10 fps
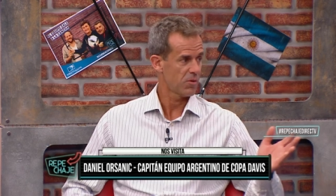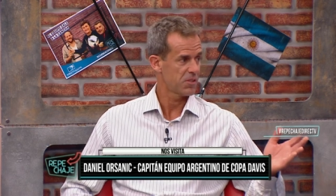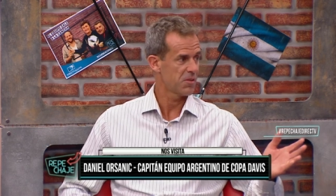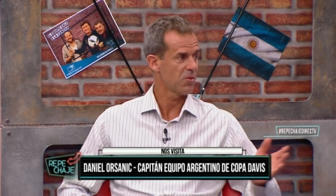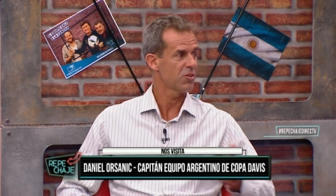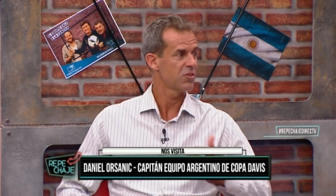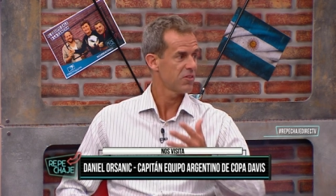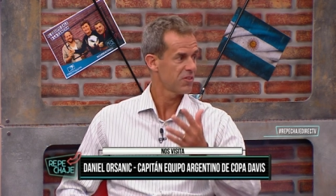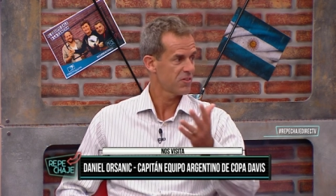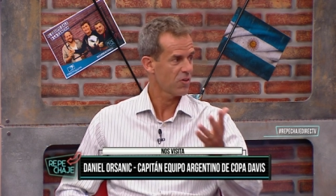decís vos,
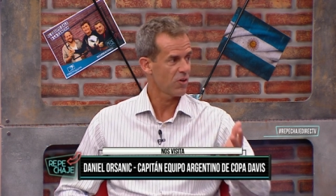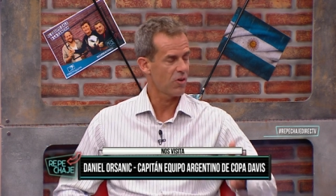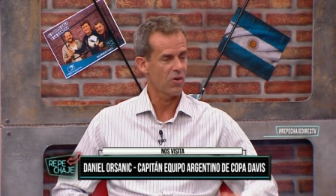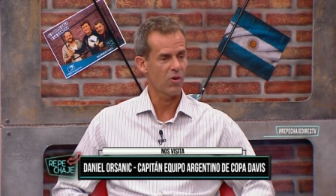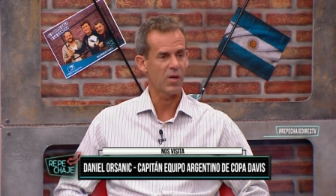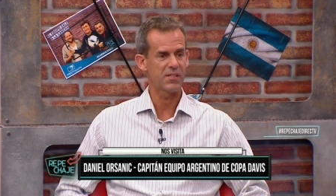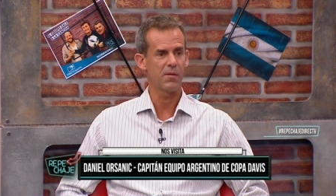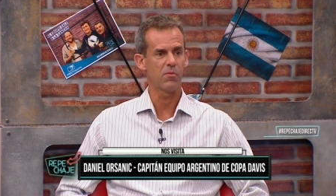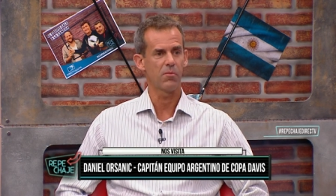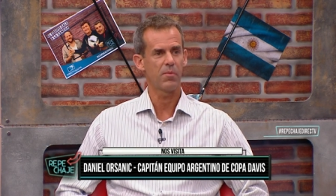todos lo, lo
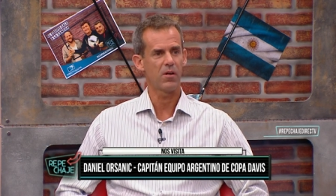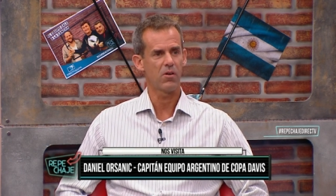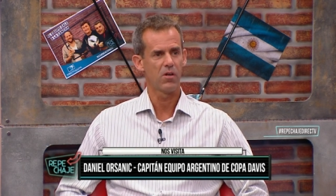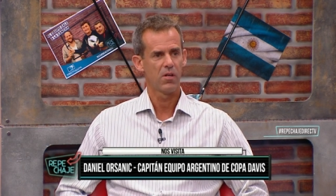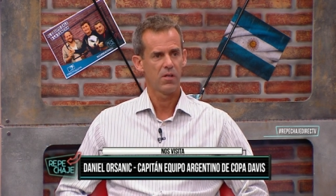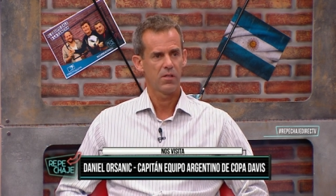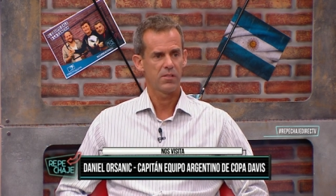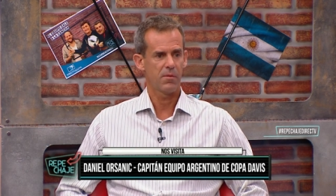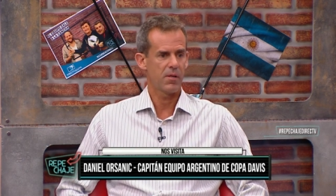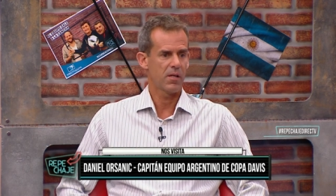hacemos, pero
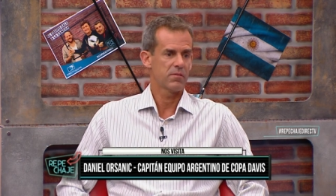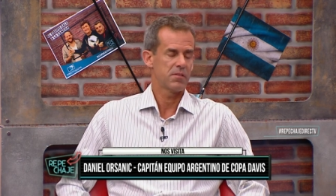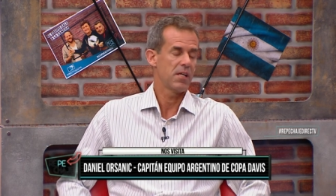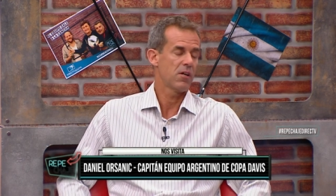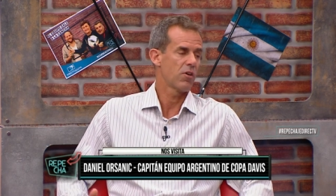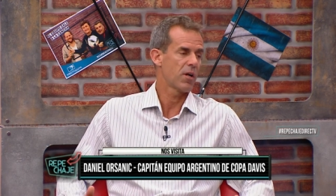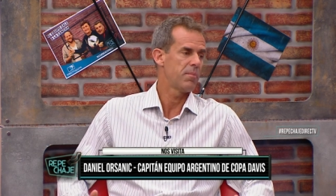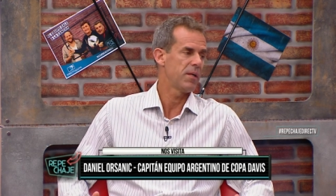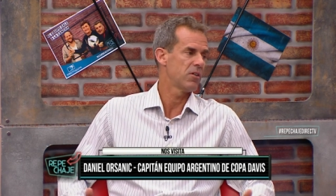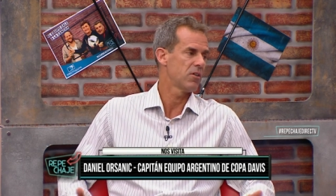siempre si es con
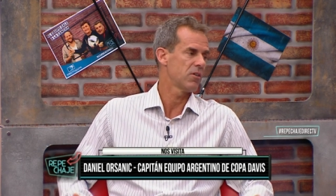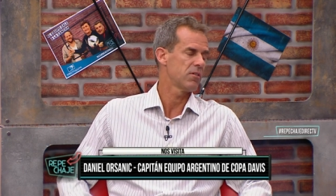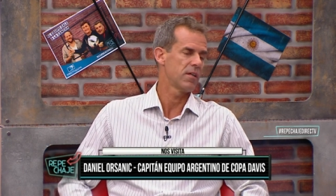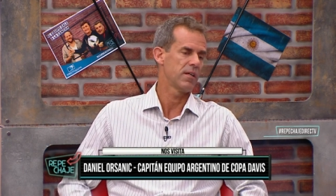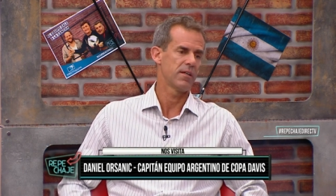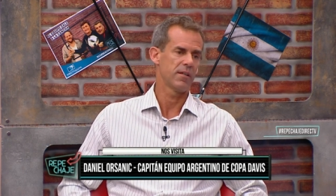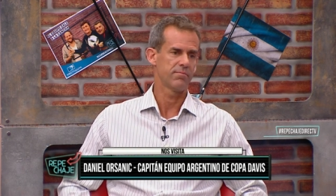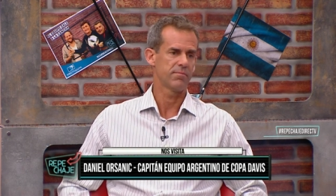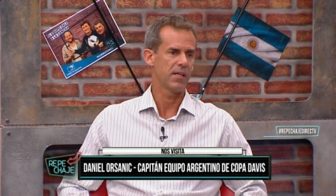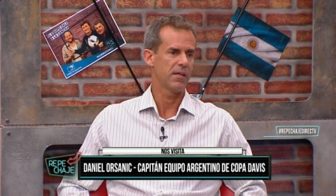respeto, eh,
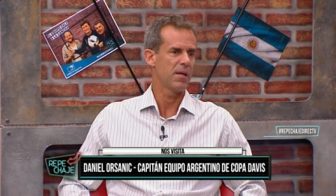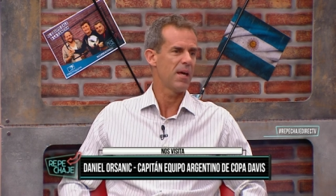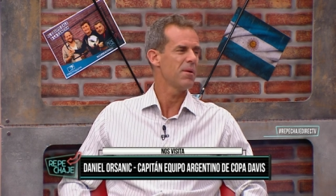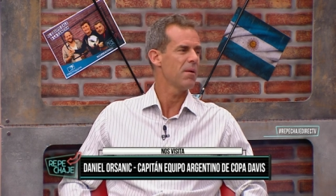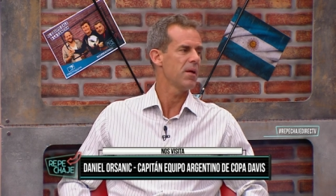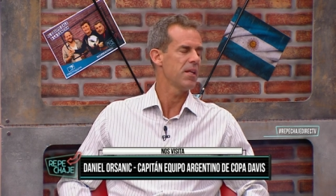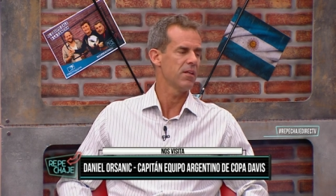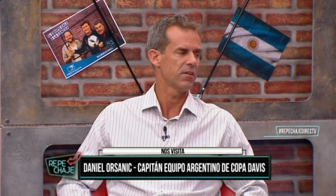eh, es, bienvenido.